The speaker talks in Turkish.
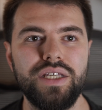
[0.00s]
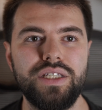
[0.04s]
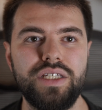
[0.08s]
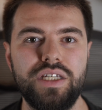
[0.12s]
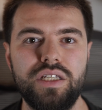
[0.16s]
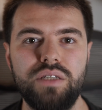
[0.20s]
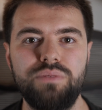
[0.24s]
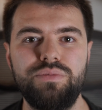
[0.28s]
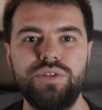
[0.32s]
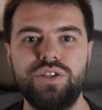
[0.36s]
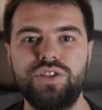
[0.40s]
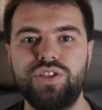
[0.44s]

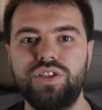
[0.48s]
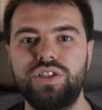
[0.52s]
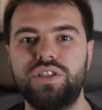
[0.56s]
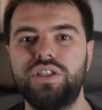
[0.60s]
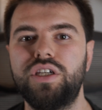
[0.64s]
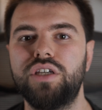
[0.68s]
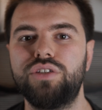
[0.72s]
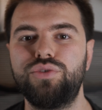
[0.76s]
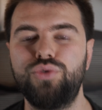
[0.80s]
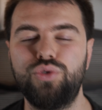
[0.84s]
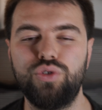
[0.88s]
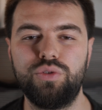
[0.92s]
Yeni bir
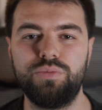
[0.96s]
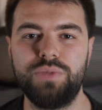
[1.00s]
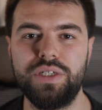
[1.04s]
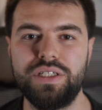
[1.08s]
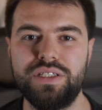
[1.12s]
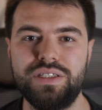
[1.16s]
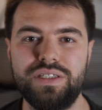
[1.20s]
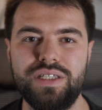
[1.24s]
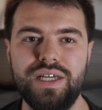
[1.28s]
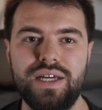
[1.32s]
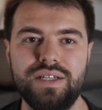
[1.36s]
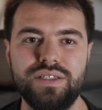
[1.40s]
şirket kurmak
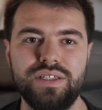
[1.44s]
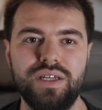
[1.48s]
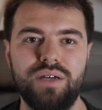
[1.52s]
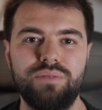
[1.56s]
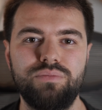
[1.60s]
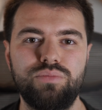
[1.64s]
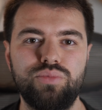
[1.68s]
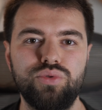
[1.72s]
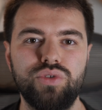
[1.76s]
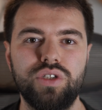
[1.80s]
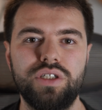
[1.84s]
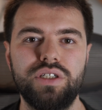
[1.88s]
istersen
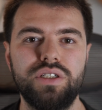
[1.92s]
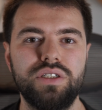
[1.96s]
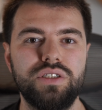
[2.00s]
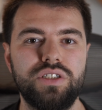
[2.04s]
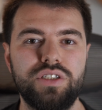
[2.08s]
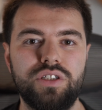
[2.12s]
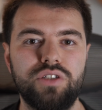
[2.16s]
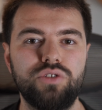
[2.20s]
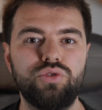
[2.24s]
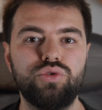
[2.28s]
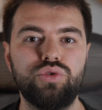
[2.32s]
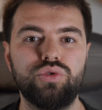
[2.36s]
buna
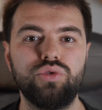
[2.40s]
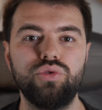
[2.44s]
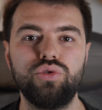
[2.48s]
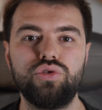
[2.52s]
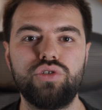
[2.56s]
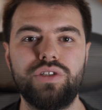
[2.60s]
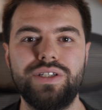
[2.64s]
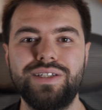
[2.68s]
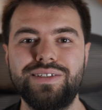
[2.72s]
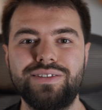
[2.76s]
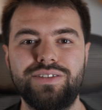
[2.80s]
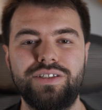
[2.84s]
işte
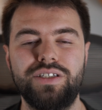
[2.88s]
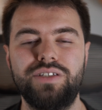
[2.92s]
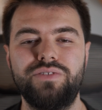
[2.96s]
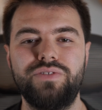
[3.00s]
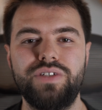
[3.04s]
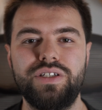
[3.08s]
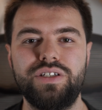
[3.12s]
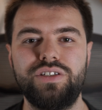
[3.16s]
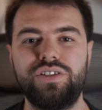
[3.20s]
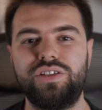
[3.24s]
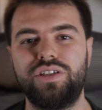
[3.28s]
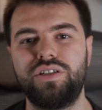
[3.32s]
kuruluş desteği
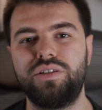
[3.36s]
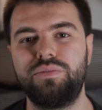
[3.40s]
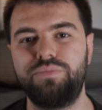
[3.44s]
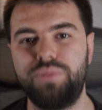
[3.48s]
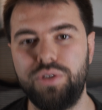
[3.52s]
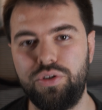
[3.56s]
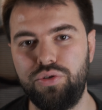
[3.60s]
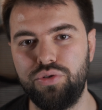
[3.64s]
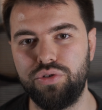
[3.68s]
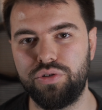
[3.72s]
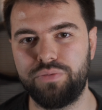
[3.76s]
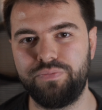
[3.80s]
vereceğini
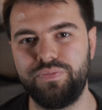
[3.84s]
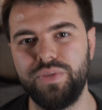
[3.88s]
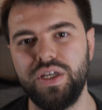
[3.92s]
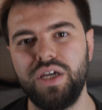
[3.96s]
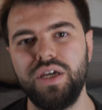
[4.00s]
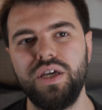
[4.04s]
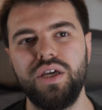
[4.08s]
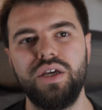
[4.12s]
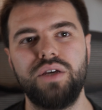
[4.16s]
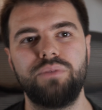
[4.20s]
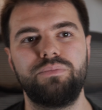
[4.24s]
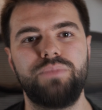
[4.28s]
biliyorum.
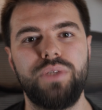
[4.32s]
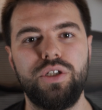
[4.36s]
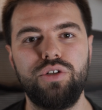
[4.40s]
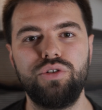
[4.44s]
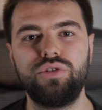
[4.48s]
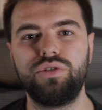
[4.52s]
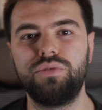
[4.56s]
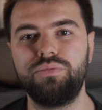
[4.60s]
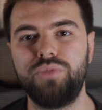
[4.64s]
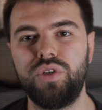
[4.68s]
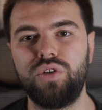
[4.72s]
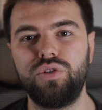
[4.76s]

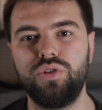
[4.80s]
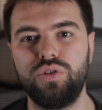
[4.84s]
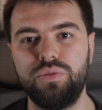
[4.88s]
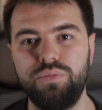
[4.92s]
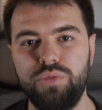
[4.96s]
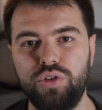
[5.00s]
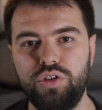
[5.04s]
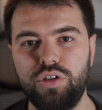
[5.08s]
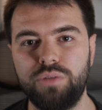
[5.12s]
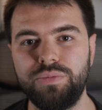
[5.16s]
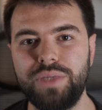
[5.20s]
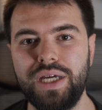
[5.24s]
Biliyorum, biliyorum,
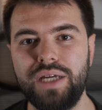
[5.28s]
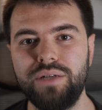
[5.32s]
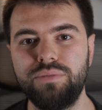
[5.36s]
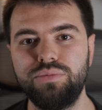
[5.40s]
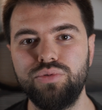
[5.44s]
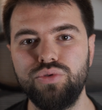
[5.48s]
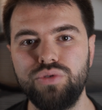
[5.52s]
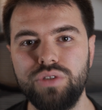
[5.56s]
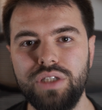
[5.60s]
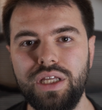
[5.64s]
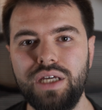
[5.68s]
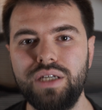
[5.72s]
biliyorum. Yani
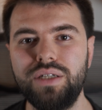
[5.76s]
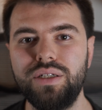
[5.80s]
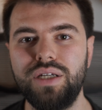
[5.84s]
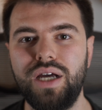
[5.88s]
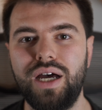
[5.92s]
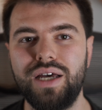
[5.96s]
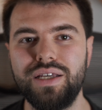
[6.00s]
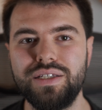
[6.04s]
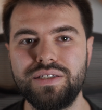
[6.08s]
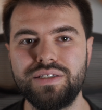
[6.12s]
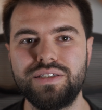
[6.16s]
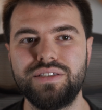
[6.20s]
bunlar
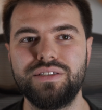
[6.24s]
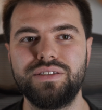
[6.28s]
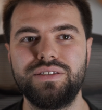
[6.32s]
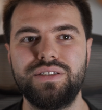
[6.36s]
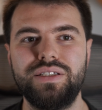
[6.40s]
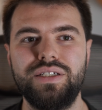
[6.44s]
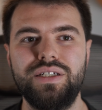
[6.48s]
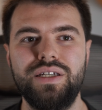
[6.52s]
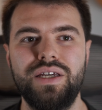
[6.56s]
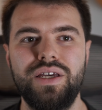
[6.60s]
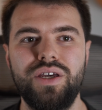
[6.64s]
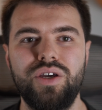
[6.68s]

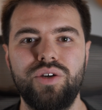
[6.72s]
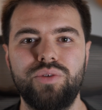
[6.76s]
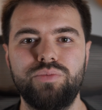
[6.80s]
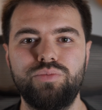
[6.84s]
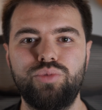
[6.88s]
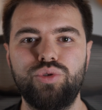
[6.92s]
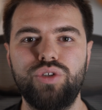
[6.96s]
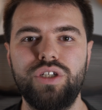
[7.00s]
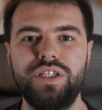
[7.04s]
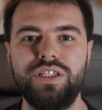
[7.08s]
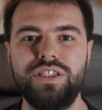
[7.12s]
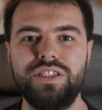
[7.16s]
aslında
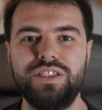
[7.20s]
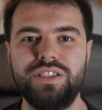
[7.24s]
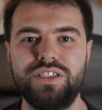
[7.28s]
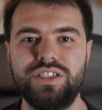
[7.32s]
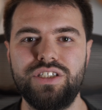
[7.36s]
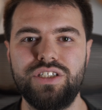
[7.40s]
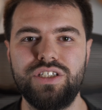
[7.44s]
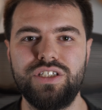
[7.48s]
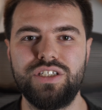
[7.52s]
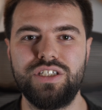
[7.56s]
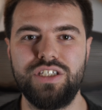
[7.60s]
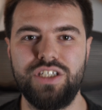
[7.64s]
burayı
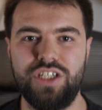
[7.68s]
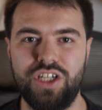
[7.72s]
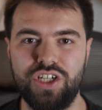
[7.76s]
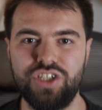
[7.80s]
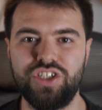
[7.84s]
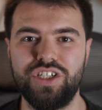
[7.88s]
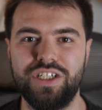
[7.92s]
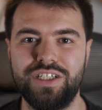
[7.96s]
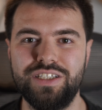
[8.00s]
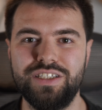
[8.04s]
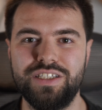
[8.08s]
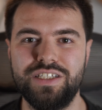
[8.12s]

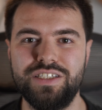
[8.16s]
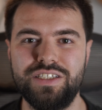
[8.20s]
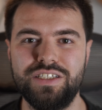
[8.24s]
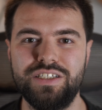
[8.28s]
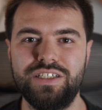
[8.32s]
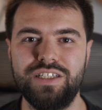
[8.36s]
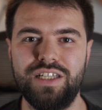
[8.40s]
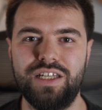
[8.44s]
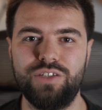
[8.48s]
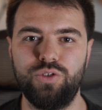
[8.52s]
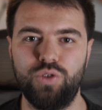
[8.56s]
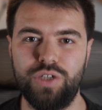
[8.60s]
yaşanılası
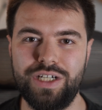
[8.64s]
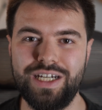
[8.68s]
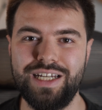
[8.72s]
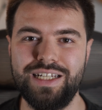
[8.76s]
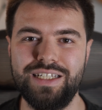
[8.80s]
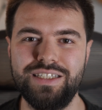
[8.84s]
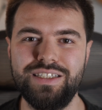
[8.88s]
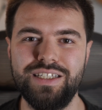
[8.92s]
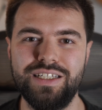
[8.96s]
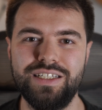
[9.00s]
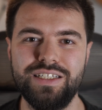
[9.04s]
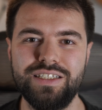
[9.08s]
kılan, o
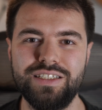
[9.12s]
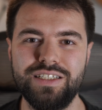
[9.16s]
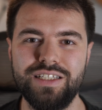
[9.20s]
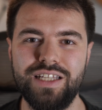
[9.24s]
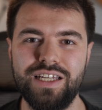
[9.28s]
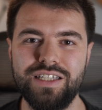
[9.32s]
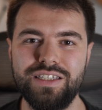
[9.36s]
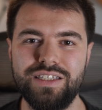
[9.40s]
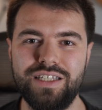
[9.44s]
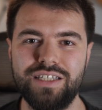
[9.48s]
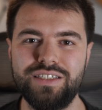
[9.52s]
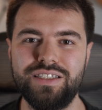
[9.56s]
kaliteli
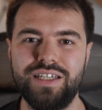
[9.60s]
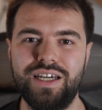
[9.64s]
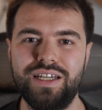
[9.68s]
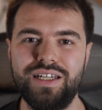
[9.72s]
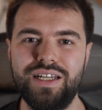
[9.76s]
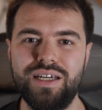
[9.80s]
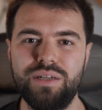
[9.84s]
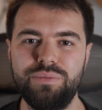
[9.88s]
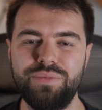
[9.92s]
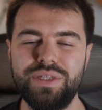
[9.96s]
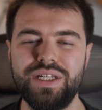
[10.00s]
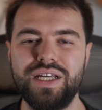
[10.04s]
kılan
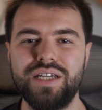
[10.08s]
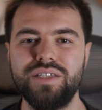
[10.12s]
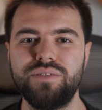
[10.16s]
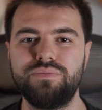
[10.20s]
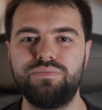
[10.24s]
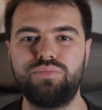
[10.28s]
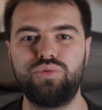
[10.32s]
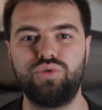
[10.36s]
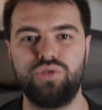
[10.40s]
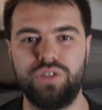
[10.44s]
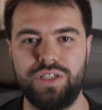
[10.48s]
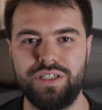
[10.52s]
detaylar
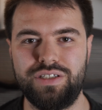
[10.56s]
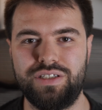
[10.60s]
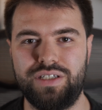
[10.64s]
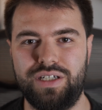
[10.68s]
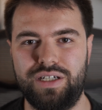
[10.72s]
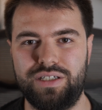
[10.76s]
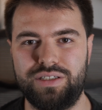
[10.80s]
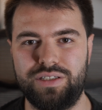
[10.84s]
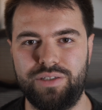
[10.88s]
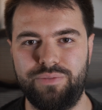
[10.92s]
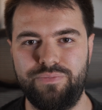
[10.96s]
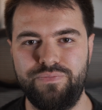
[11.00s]
biraz burada
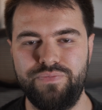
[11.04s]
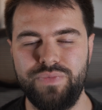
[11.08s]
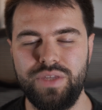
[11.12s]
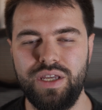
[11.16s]
saklı.